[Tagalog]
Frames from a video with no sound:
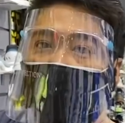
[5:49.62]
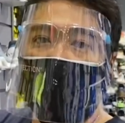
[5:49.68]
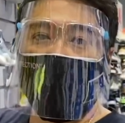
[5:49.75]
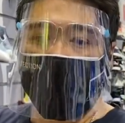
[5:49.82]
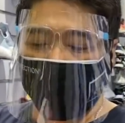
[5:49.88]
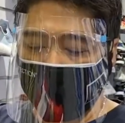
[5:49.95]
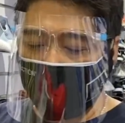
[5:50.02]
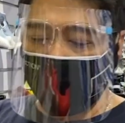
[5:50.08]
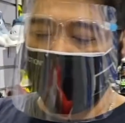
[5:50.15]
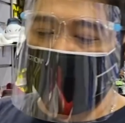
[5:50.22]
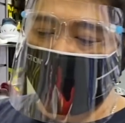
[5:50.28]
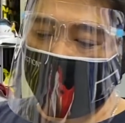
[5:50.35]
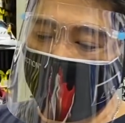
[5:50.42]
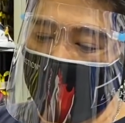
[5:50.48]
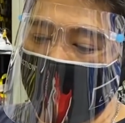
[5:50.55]
Oh, ito,
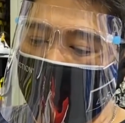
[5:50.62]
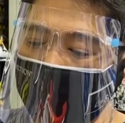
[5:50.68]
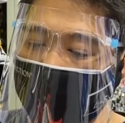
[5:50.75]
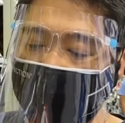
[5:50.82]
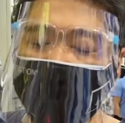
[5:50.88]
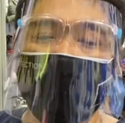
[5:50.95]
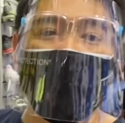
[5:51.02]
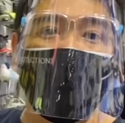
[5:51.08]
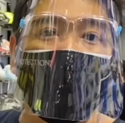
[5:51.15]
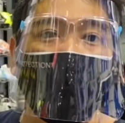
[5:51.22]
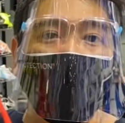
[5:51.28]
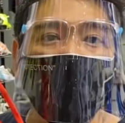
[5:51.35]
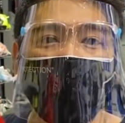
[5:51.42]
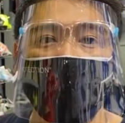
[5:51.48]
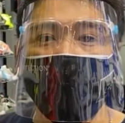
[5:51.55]
Ultra Boost guys,
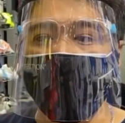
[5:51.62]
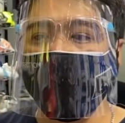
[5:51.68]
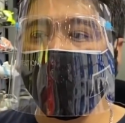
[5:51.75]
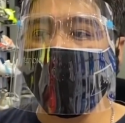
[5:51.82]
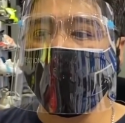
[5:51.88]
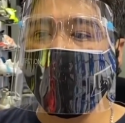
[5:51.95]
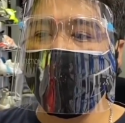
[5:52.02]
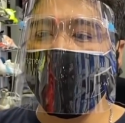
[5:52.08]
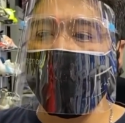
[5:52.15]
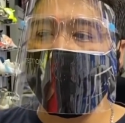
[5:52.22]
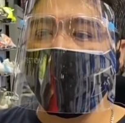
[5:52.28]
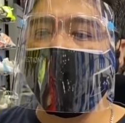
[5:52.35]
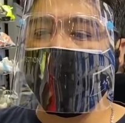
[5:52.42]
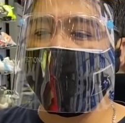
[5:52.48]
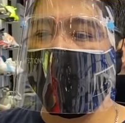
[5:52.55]
4450 ang
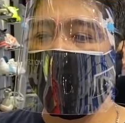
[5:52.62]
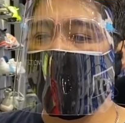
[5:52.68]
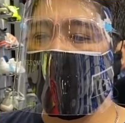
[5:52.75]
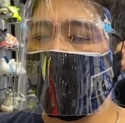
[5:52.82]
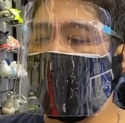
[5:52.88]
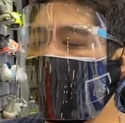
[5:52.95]
halaga nito,